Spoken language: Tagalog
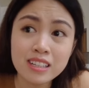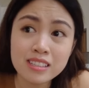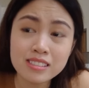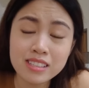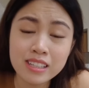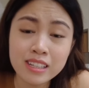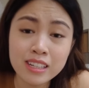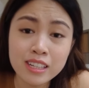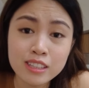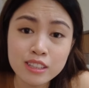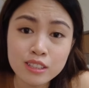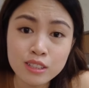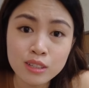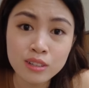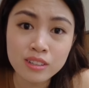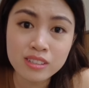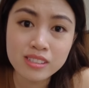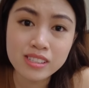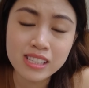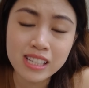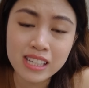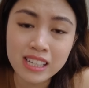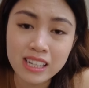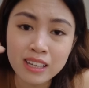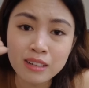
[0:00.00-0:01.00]
sinet
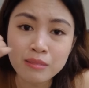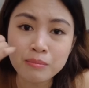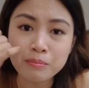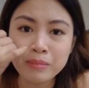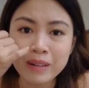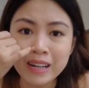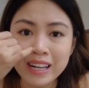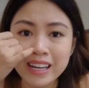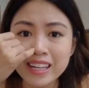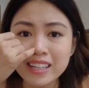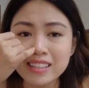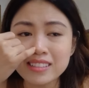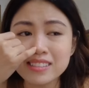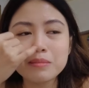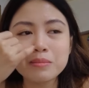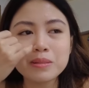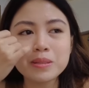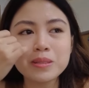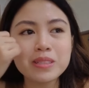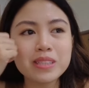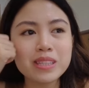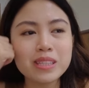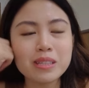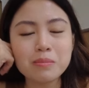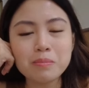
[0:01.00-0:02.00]
kong ceiling price.
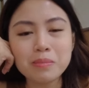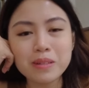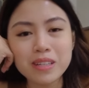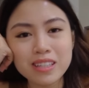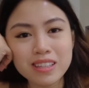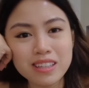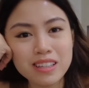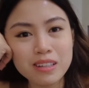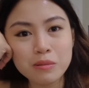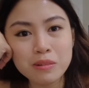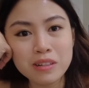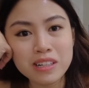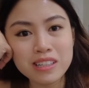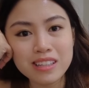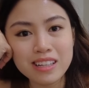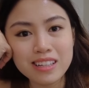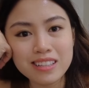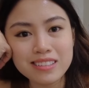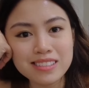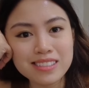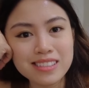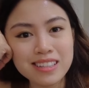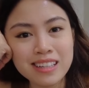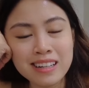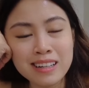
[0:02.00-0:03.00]
Sabi ko, hindi pwede, one
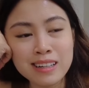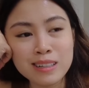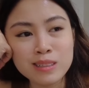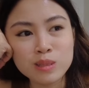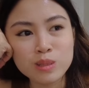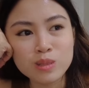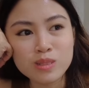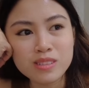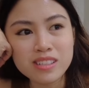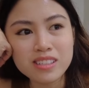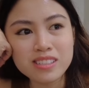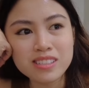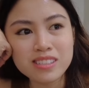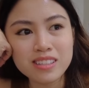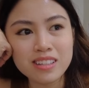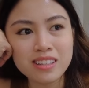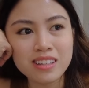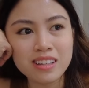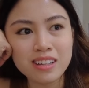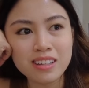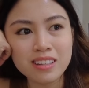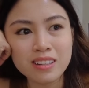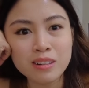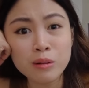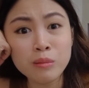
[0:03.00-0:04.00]
night stay lang to,
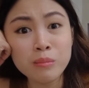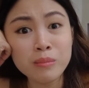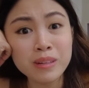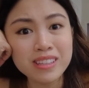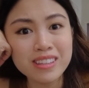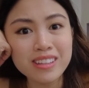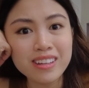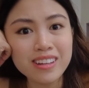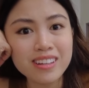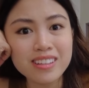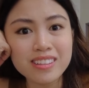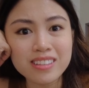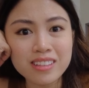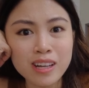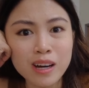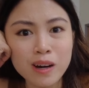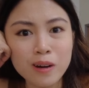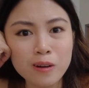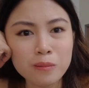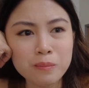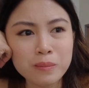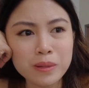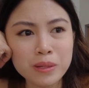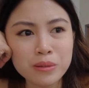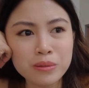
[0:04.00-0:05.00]
60k. Oh, may ticket
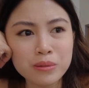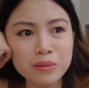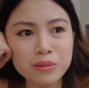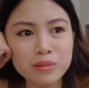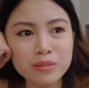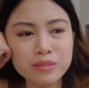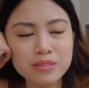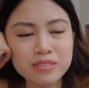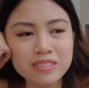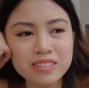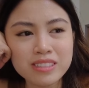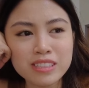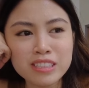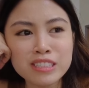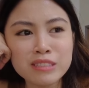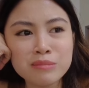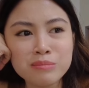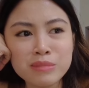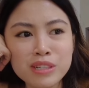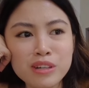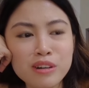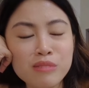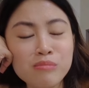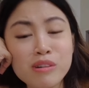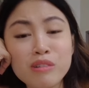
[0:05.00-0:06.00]
nga ako, pero hindi
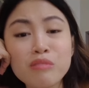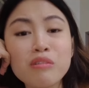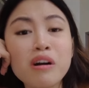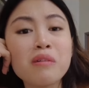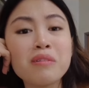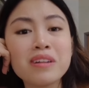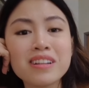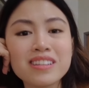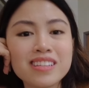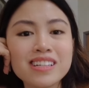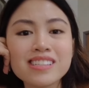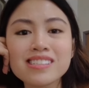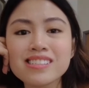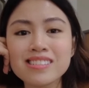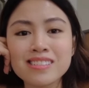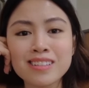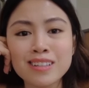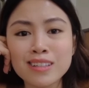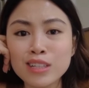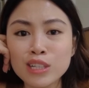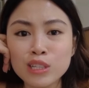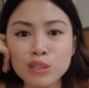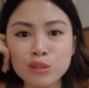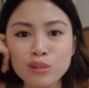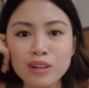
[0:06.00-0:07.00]
naman ako magwawaldas
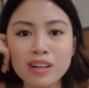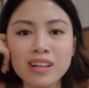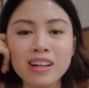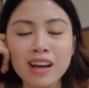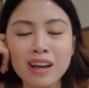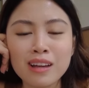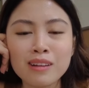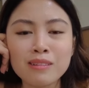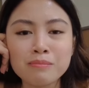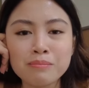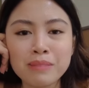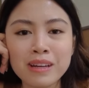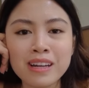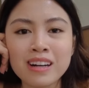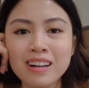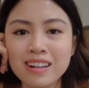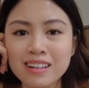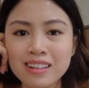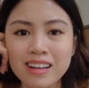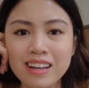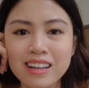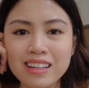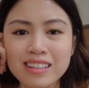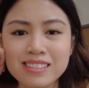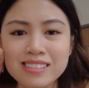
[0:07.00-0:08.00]
ng ganong kalaking pera,
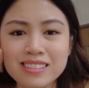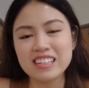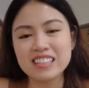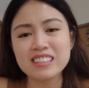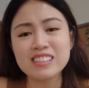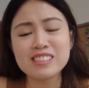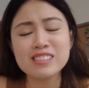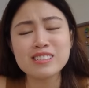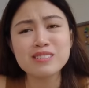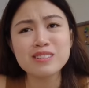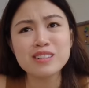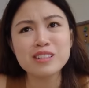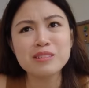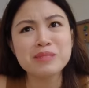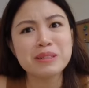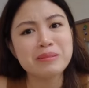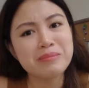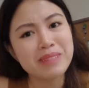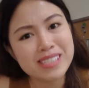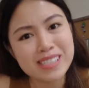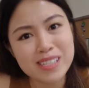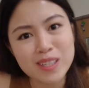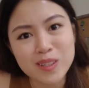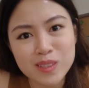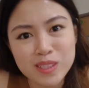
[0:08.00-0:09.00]
guys. At tapos nung
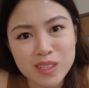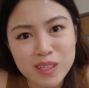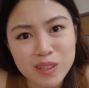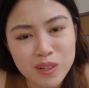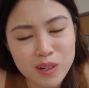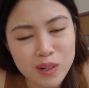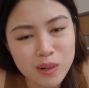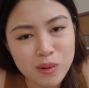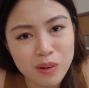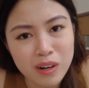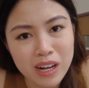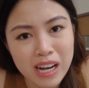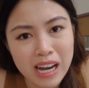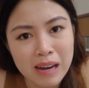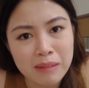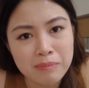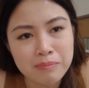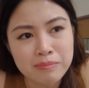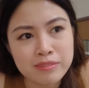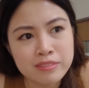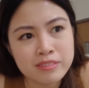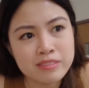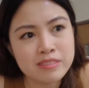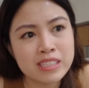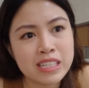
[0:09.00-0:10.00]
lumabas ako ng clock up,
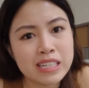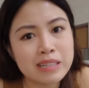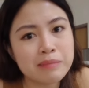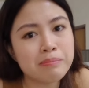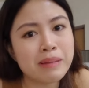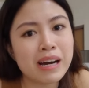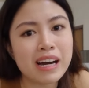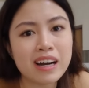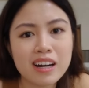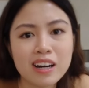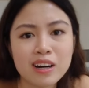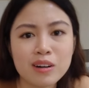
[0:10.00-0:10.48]
nung nag-back